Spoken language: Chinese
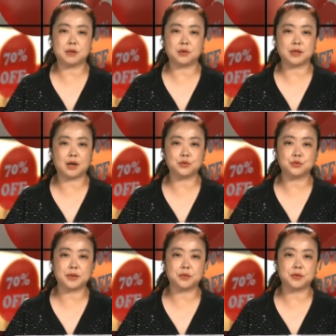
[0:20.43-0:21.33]
有纳
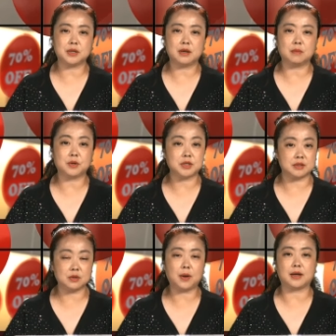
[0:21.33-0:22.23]
入美国医疗保险
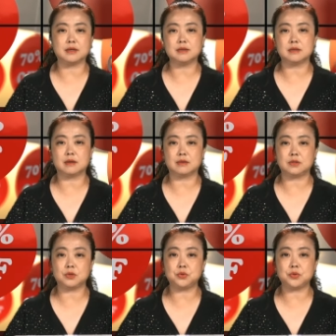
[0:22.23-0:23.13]
计划，因此呢，急需